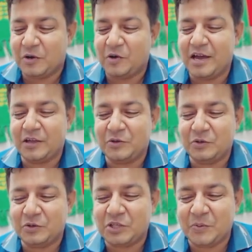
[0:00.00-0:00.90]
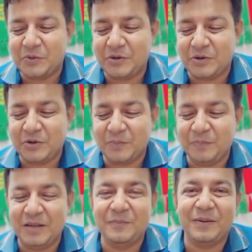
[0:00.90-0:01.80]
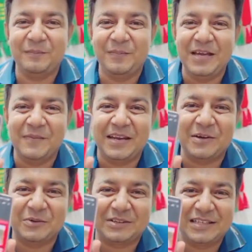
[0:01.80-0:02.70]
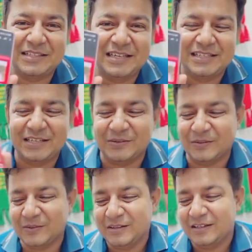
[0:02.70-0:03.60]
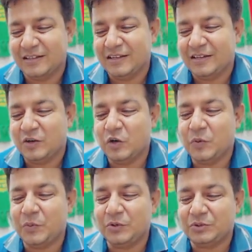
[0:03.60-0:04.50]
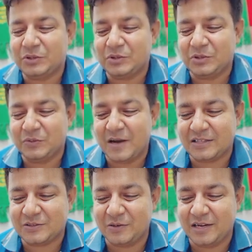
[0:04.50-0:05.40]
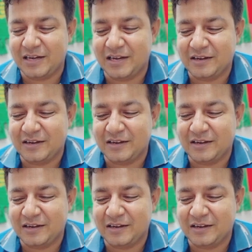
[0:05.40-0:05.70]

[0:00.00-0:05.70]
কয়েকজন সমন্বয়ক বেইমানি করতে চেয়েছিল গোপন তথ্য ফাঁস করলেন